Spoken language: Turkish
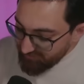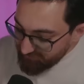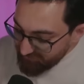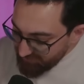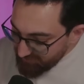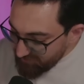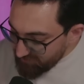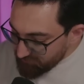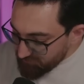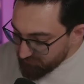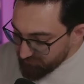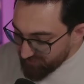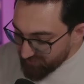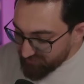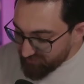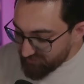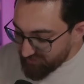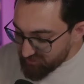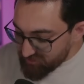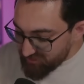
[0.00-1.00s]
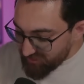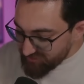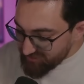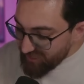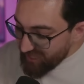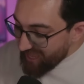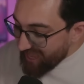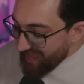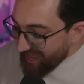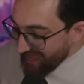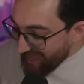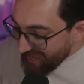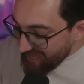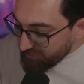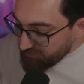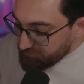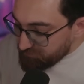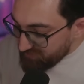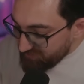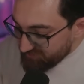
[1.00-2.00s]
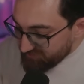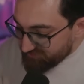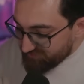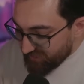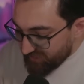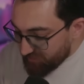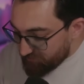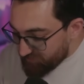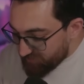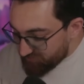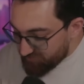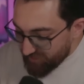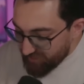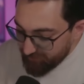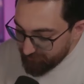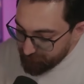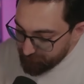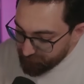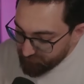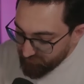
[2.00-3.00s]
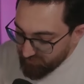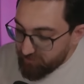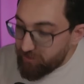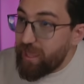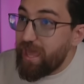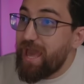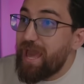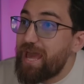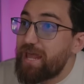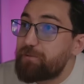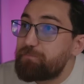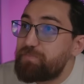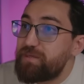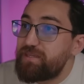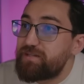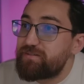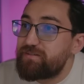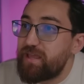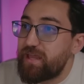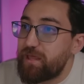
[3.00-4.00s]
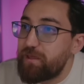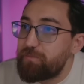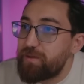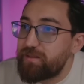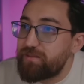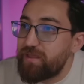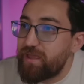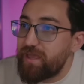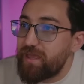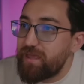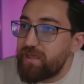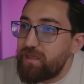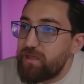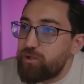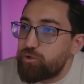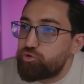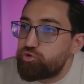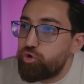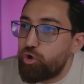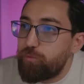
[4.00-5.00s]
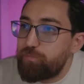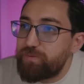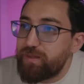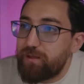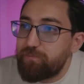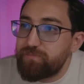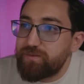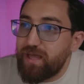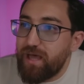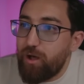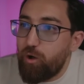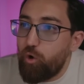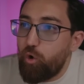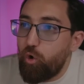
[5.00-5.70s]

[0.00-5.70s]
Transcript: Dediğim gibi arkadaşlar her bir denemede her bir denemede toplamda